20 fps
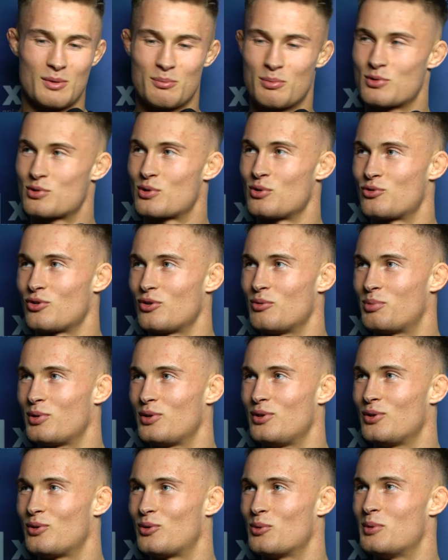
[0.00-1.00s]
po skończonym
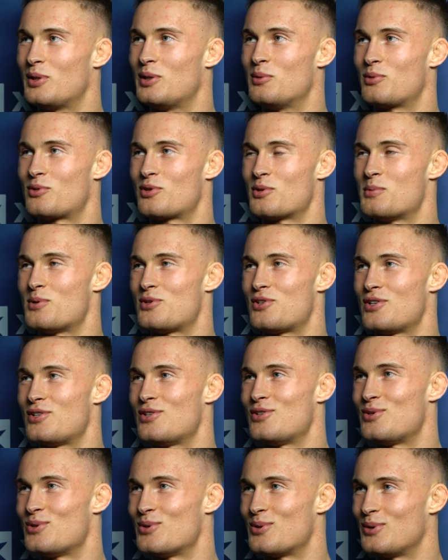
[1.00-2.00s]
pojedynku będę mógł sobie
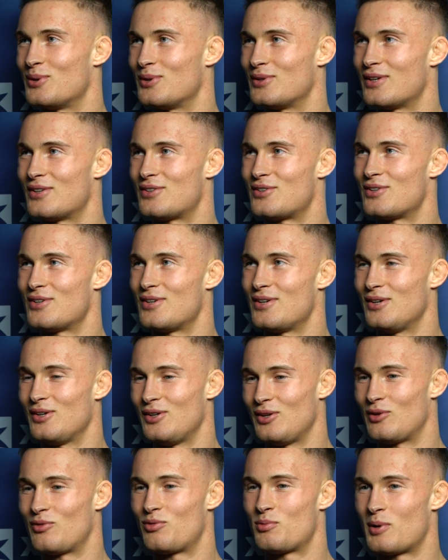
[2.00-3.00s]
siedzieć i oglądać
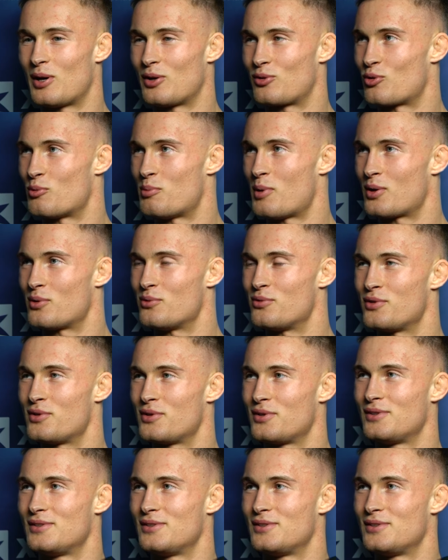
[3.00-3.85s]
i wspierać chłopaków.